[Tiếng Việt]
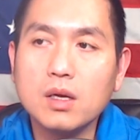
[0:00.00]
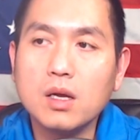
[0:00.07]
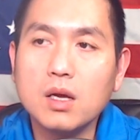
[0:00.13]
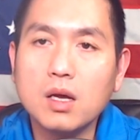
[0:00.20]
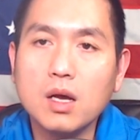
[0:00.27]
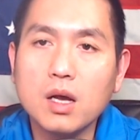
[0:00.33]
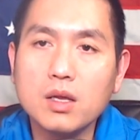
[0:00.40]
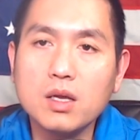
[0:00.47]

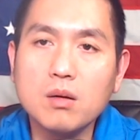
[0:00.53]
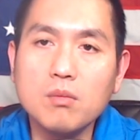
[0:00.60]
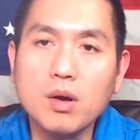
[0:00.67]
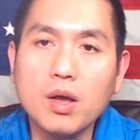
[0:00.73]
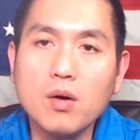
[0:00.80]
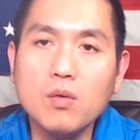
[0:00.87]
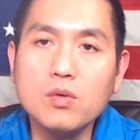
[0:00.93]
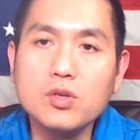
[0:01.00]
Dân biểu
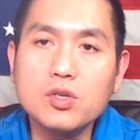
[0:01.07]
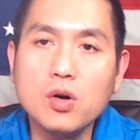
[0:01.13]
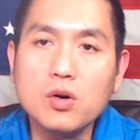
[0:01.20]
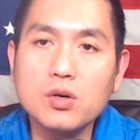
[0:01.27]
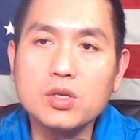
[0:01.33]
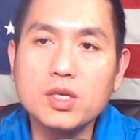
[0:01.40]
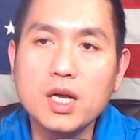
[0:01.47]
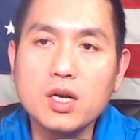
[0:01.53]
George
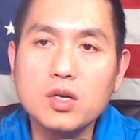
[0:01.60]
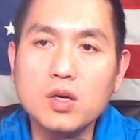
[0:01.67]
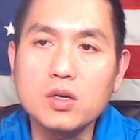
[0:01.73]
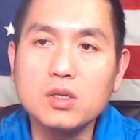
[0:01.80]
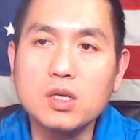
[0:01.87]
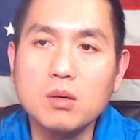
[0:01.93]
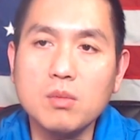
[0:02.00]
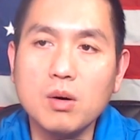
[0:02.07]
Santos
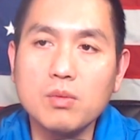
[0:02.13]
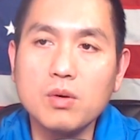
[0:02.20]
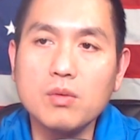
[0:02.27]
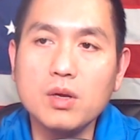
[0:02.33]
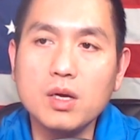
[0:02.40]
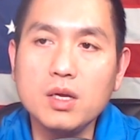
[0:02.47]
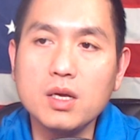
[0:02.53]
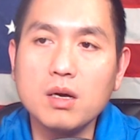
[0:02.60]
là một trong
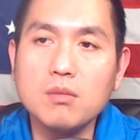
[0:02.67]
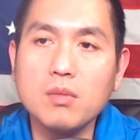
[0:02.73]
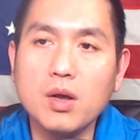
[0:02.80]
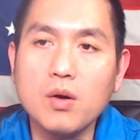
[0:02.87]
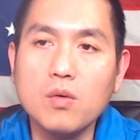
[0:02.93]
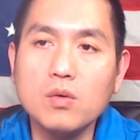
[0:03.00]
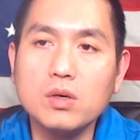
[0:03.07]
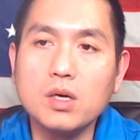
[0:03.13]
những dân
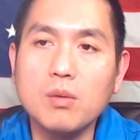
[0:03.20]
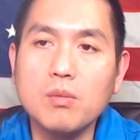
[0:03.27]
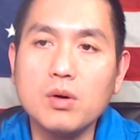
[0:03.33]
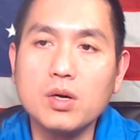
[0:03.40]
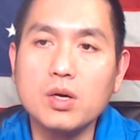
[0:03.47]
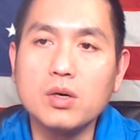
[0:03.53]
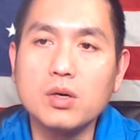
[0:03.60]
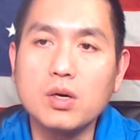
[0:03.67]
biểu trong
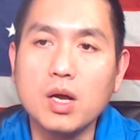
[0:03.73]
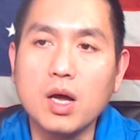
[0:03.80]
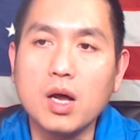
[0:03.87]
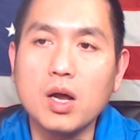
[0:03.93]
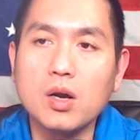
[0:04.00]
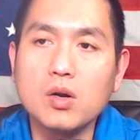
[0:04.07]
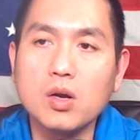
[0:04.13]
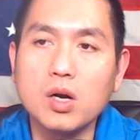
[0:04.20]
cái,
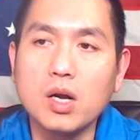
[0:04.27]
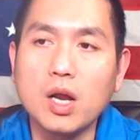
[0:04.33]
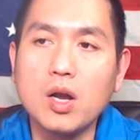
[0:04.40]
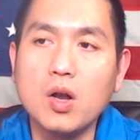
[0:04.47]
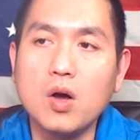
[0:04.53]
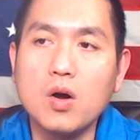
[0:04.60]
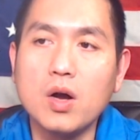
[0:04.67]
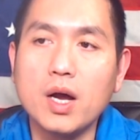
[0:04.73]
uh, à,
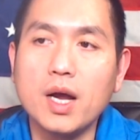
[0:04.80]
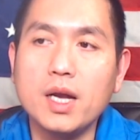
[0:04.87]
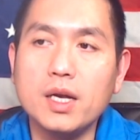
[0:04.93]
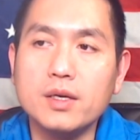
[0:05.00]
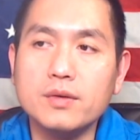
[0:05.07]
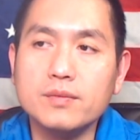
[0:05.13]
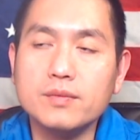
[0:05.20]
Long Island